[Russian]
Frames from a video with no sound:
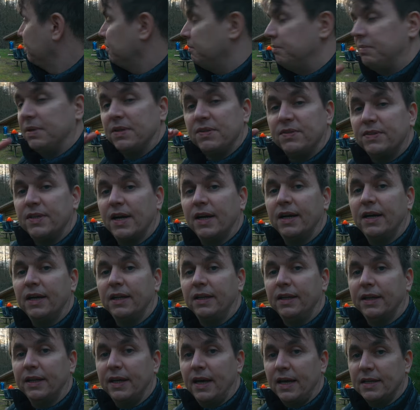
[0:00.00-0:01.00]
без всякой
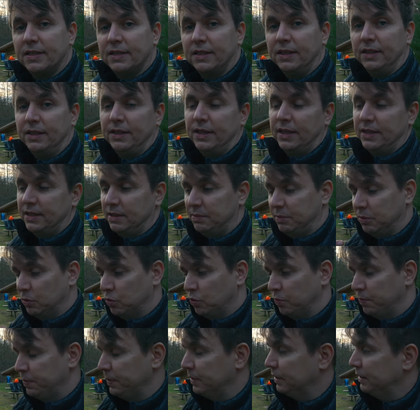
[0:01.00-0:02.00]
тряски. Я себе
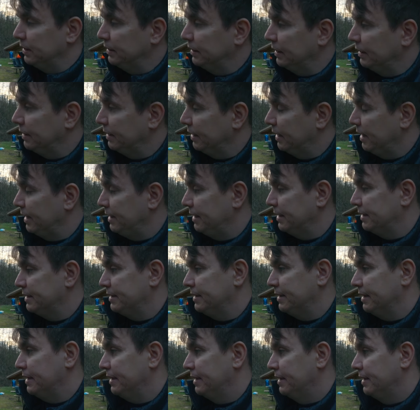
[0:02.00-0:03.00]
купил этот,
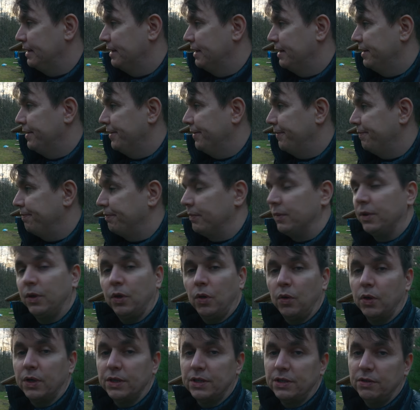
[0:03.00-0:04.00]
наконец-то,
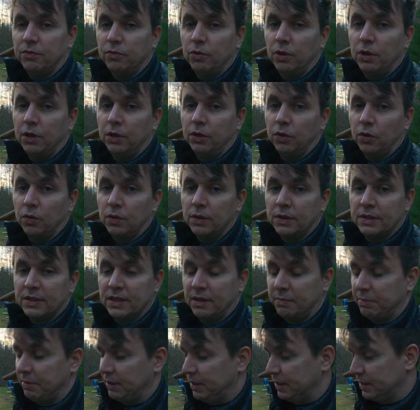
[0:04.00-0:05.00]
трехосевой электронный
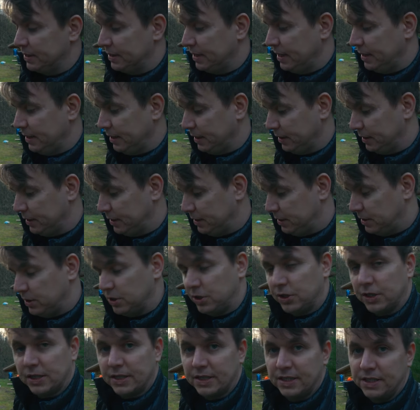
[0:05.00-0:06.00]
стабилизатор и
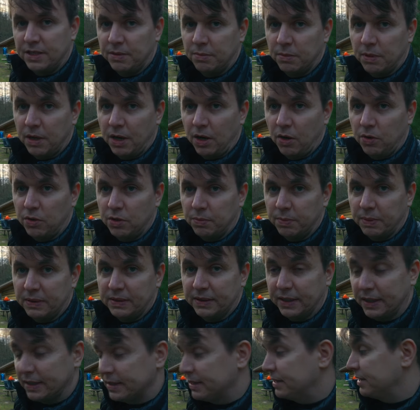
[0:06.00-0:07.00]
сейчас снимаю
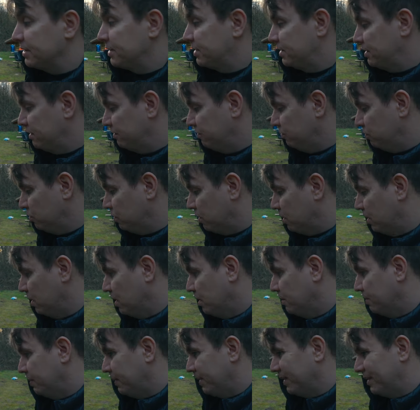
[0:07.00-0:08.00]
непосредственно с него
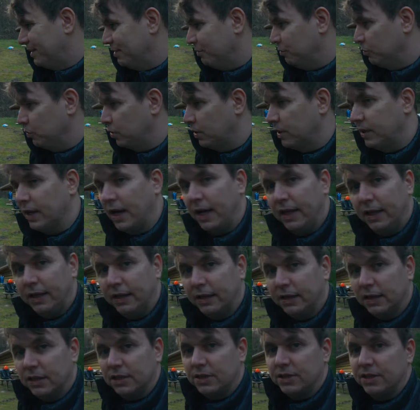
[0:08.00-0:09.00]
поэтому
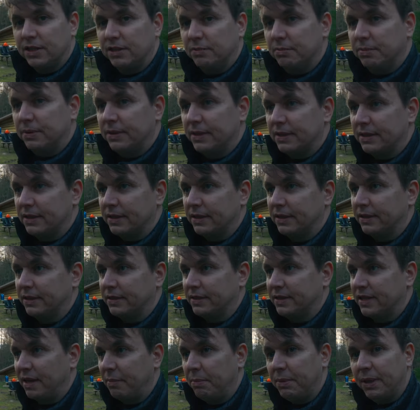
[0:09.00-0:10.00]
кадры должны быть э,
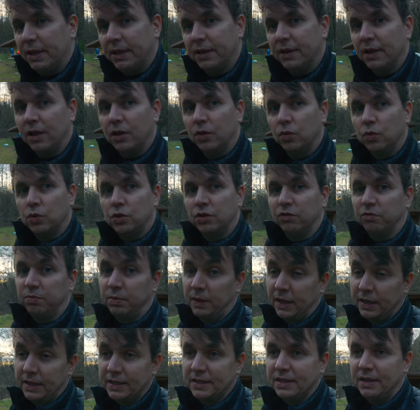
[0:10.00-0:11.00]
заметно лучше в
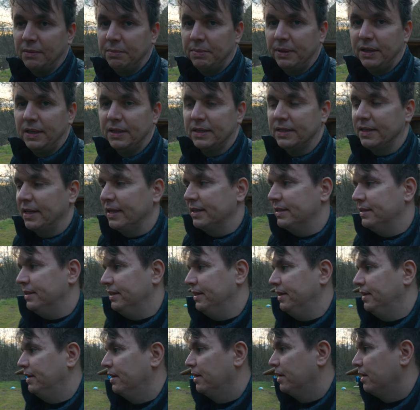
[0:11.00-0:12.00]
плане
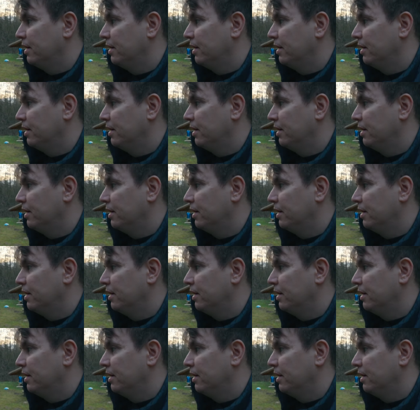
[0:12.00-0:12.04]
стабилизации